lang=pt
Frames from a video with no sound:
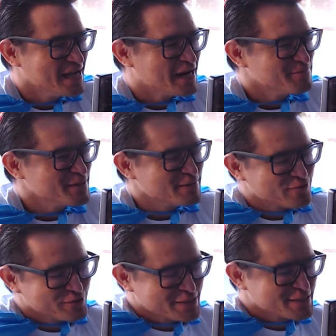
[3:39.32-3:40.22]
A mesma
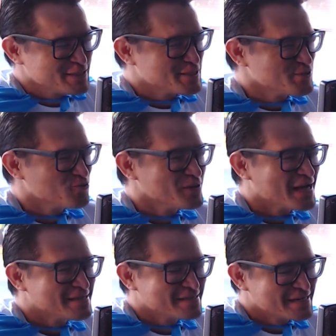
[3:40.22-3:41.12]
coisa que ensinou
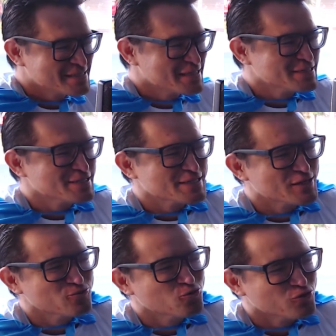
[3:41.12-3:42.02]
lá atrás está
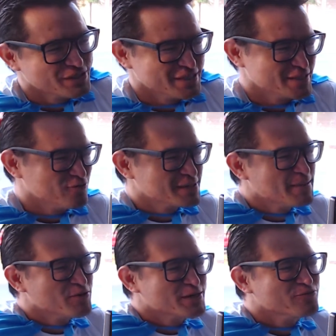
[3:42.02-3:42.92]
ensinando hoje. Então
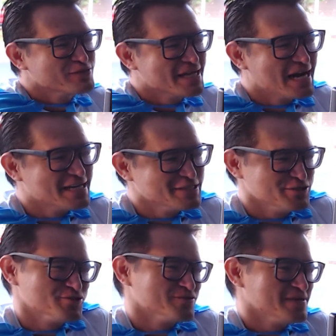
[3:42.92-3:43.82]
temos que mudar
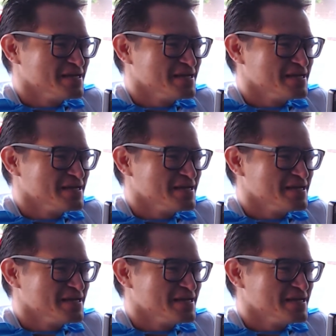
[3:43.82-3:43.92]
isso.